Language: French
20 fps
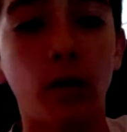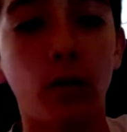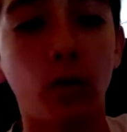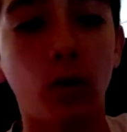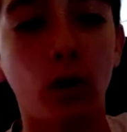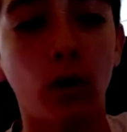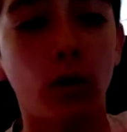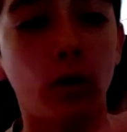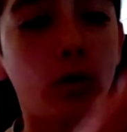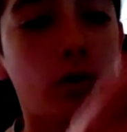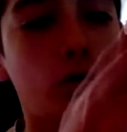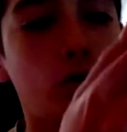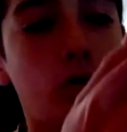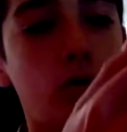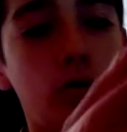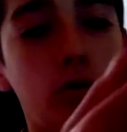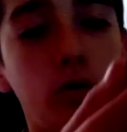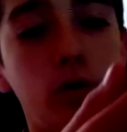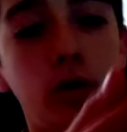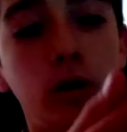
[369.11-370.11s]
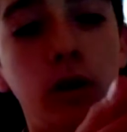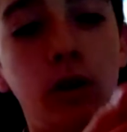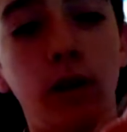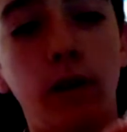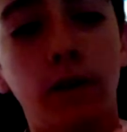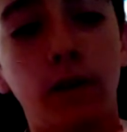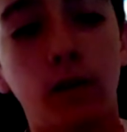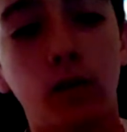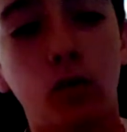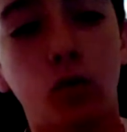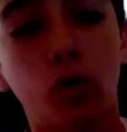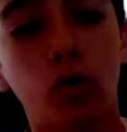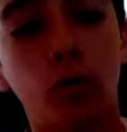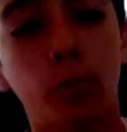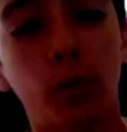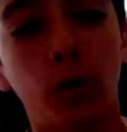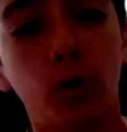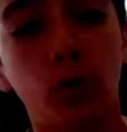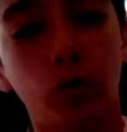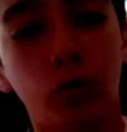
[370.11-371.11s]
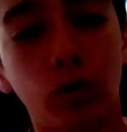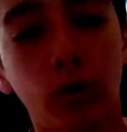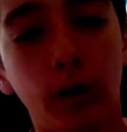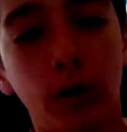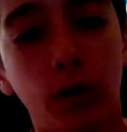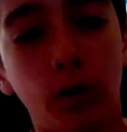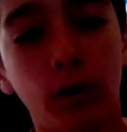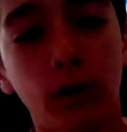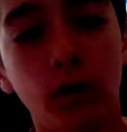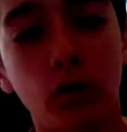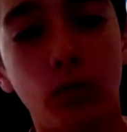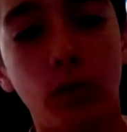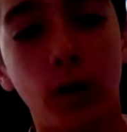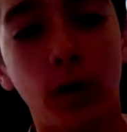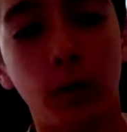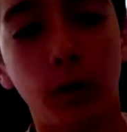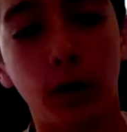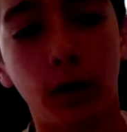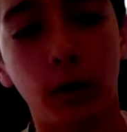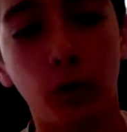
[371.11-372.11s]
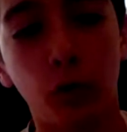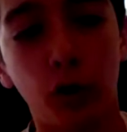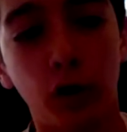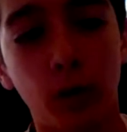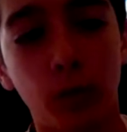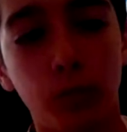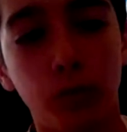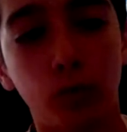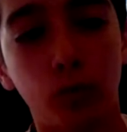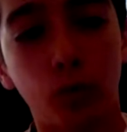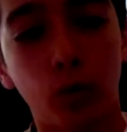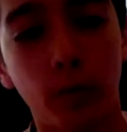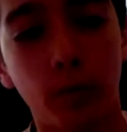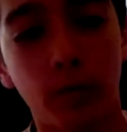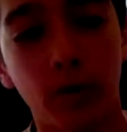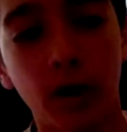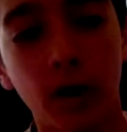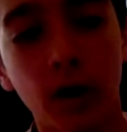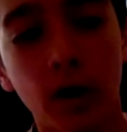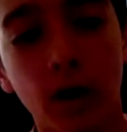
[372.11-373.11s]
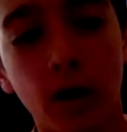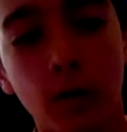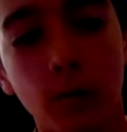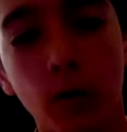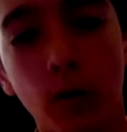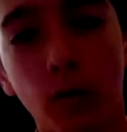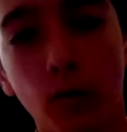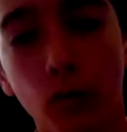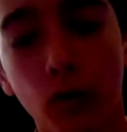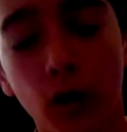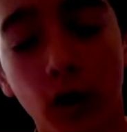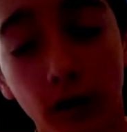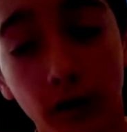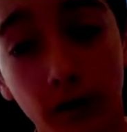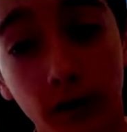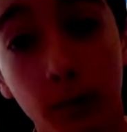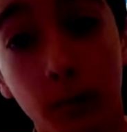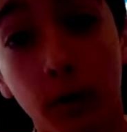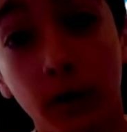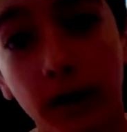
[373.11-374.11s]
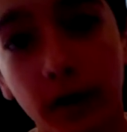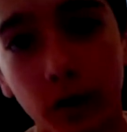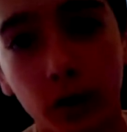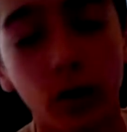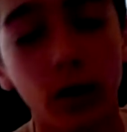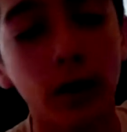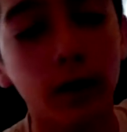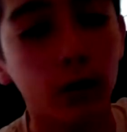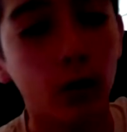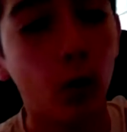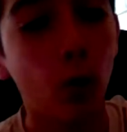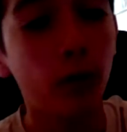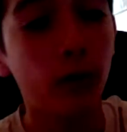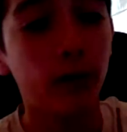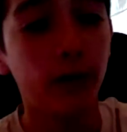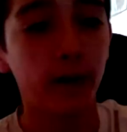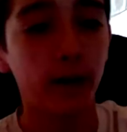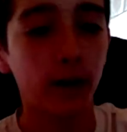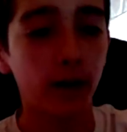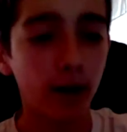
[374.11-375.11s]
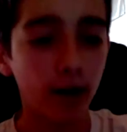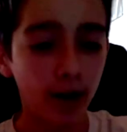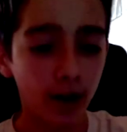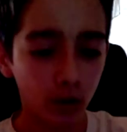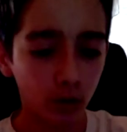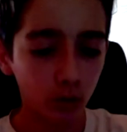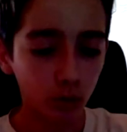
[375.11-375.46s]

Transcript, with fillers: Et voilà, il laisse transparent sur les côtés du Blackberry qui est plutôt épais. Mais bon, voilà, c'est pas dégueulasse, on va dire.